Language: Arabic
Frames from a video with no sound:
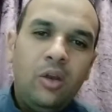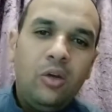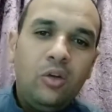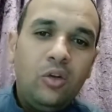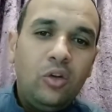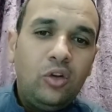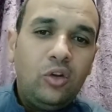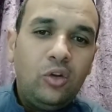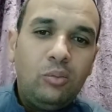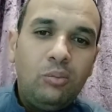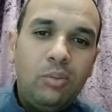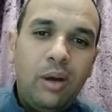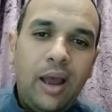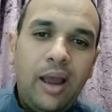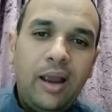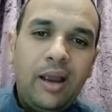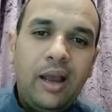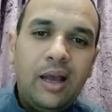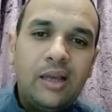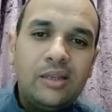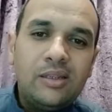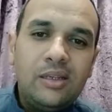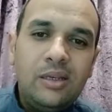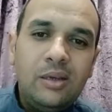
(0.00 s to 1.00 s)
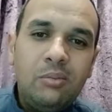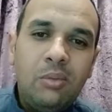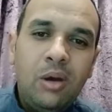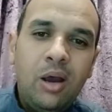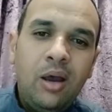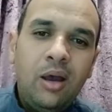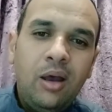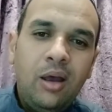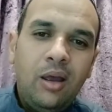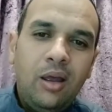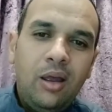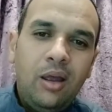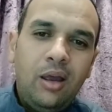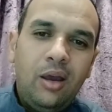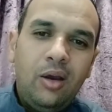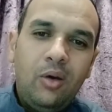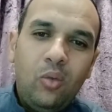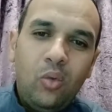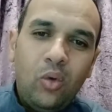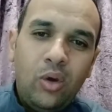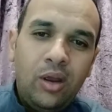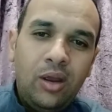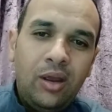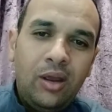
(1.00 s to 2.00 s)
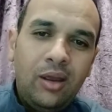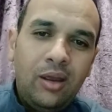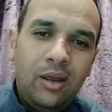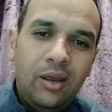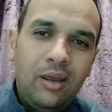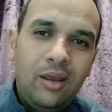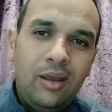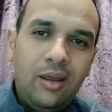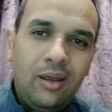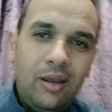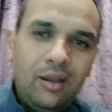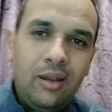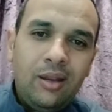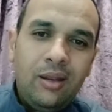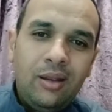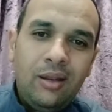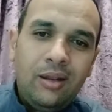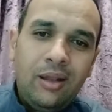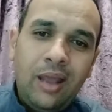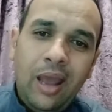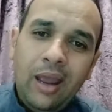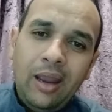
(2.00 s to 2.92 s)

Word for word: دي تبقى حاجة عظيمة وده